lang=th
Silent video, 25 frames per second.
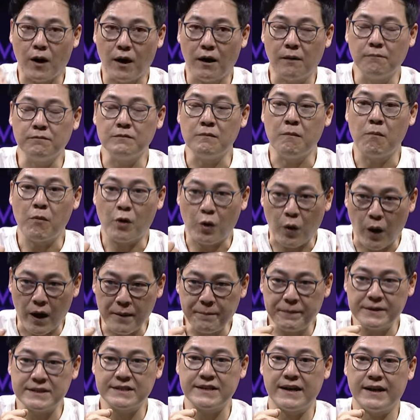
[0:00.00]
อมร้อย
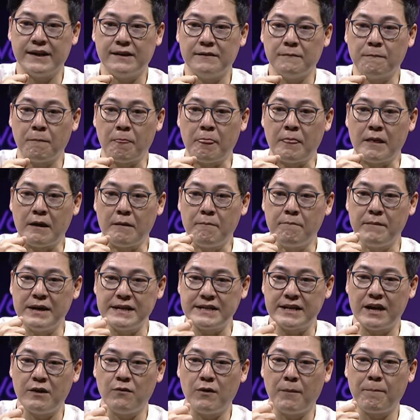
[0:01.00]
เปอร์เซ็นต์ไม่
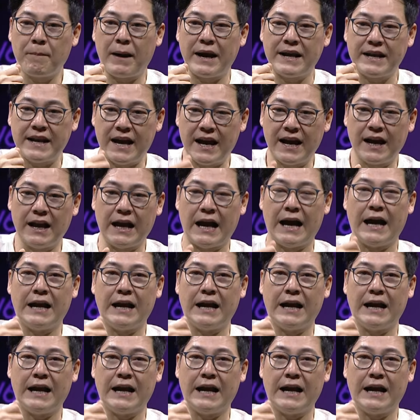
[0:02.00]
ใช่ว่าไปหน้างาน